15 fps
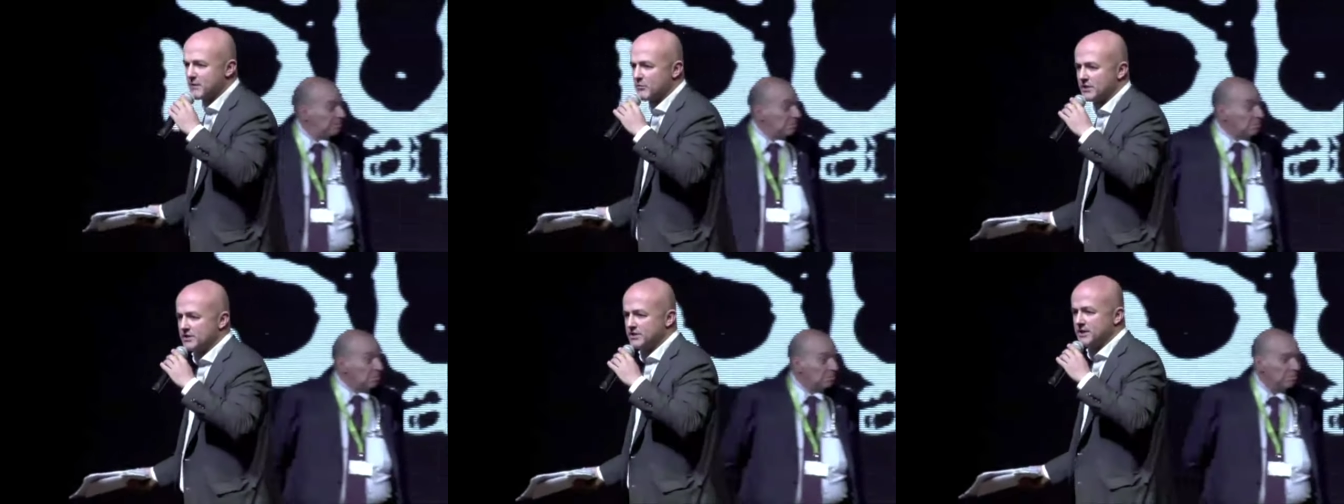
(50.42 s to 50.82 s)

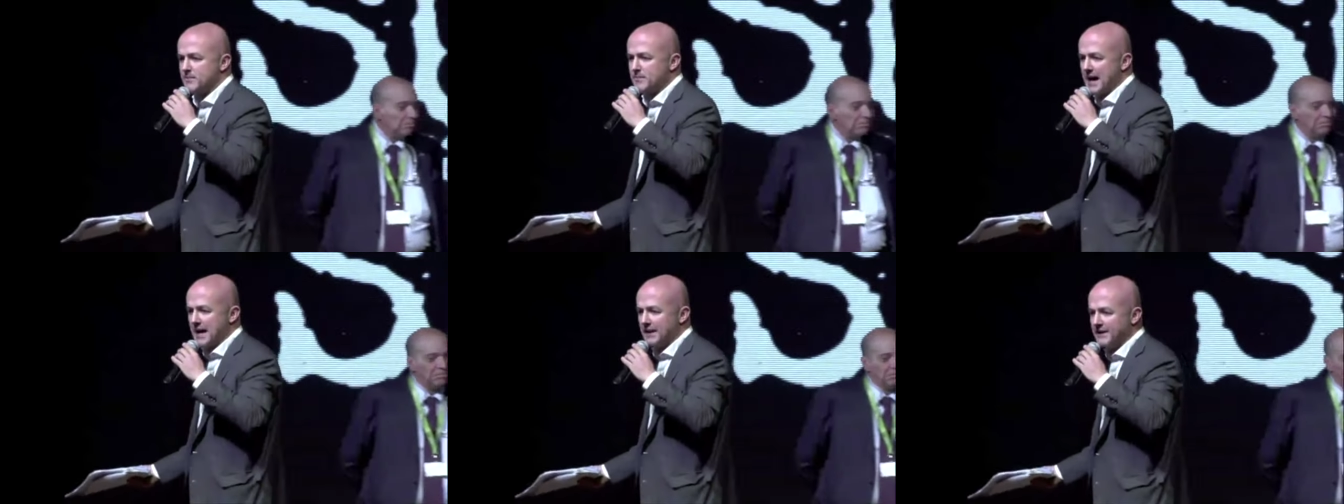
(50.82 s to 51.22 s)
questi
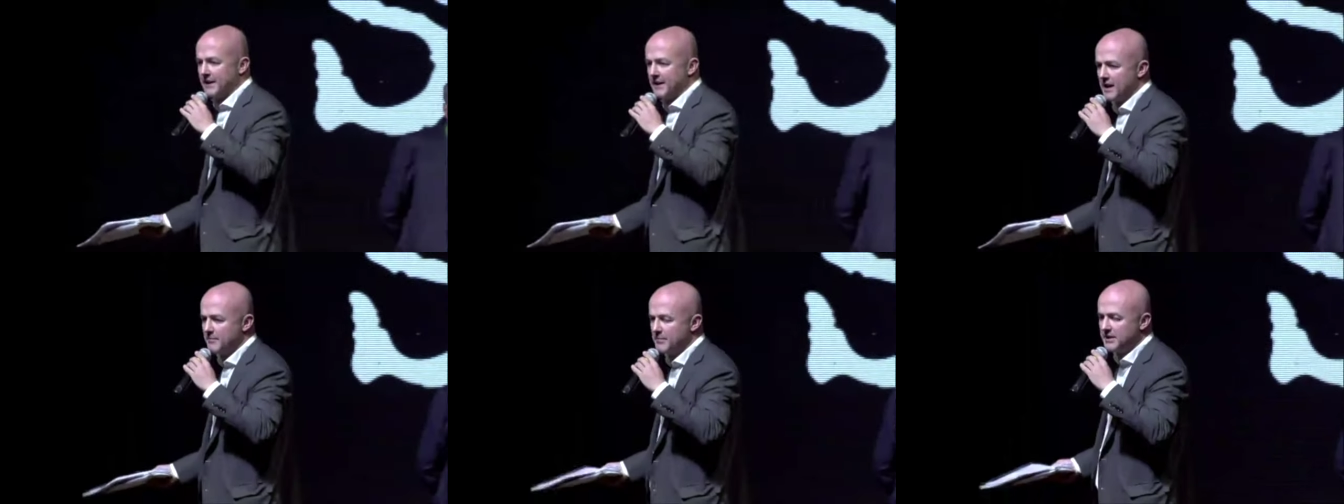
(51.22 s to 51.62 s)
panel
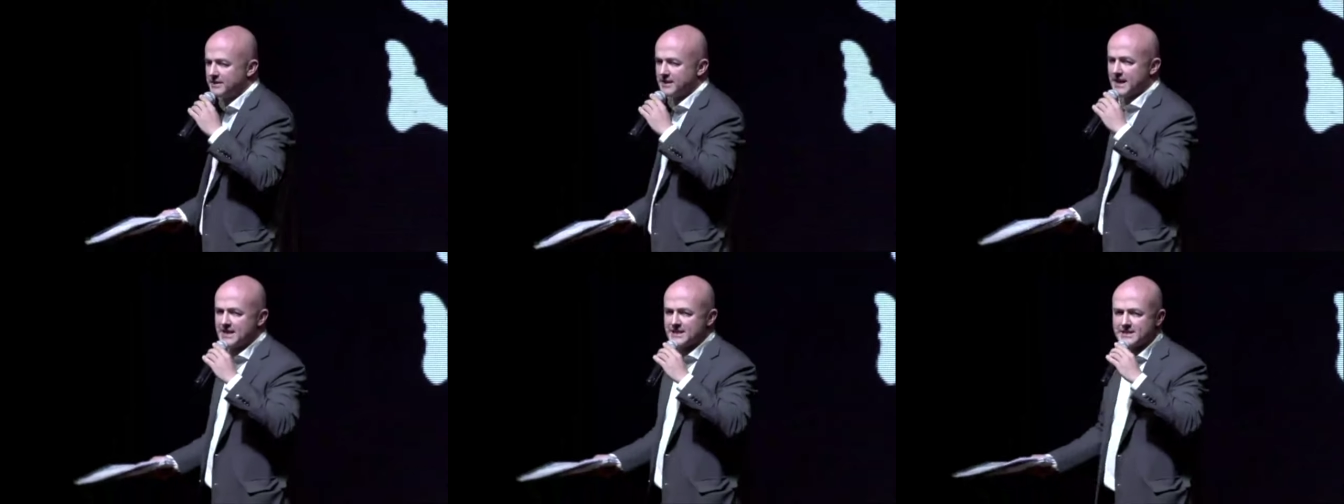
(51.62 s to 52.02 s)
e mi
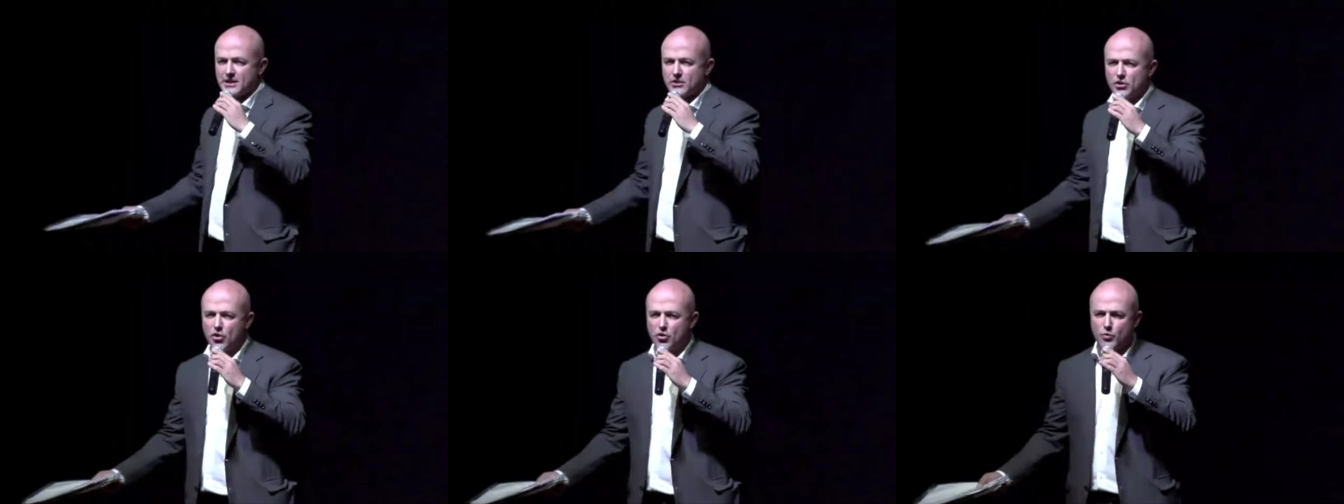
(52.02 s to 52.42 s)

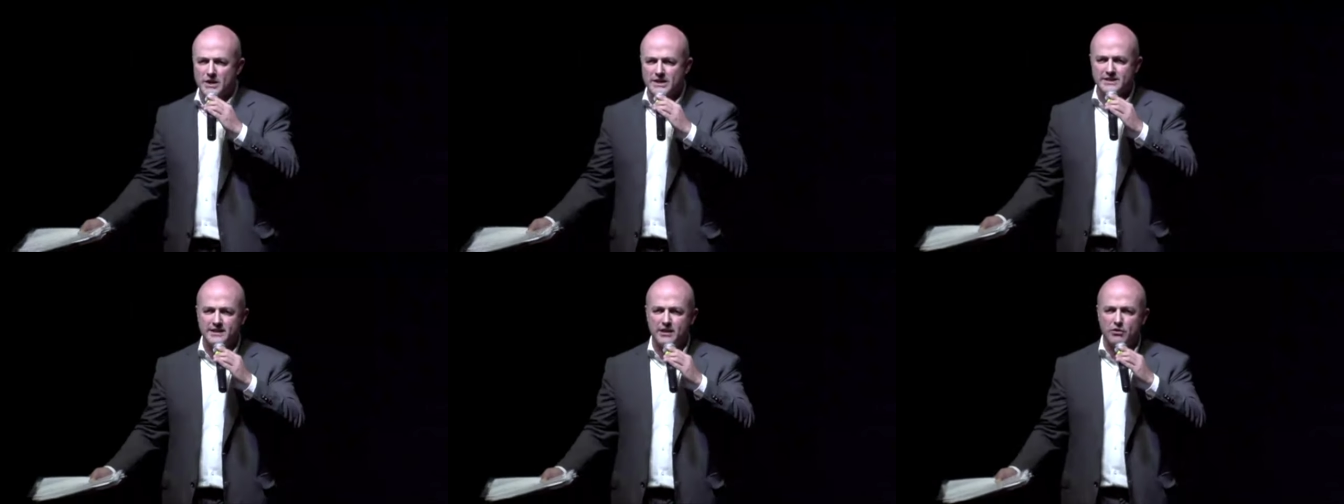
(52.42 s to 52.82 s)
interessano
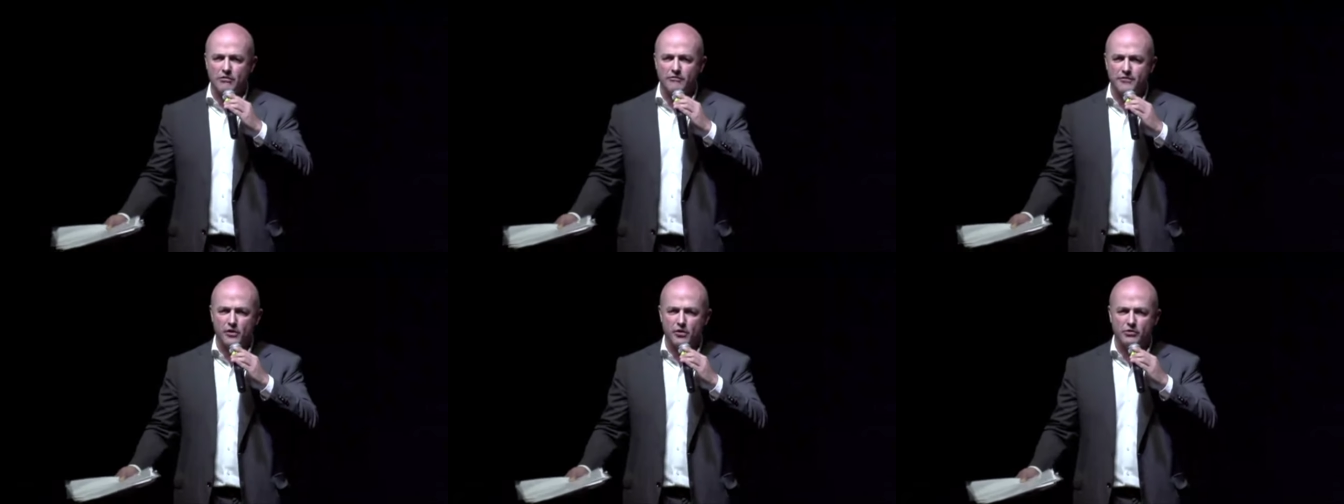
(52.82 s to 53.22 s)
questi
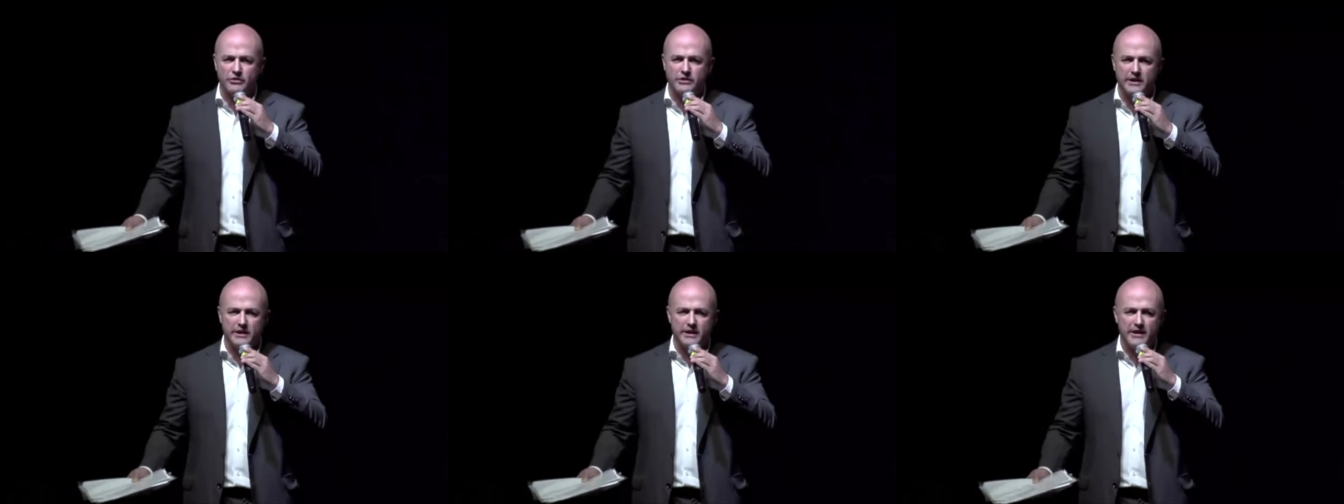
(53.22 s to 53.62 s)

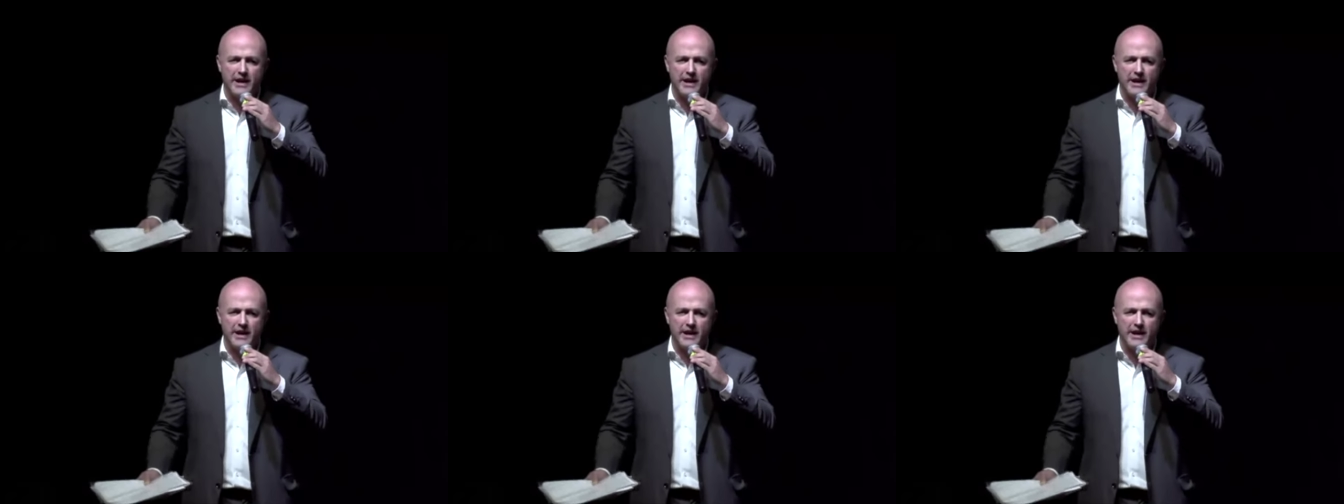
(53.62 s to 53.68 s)
confronti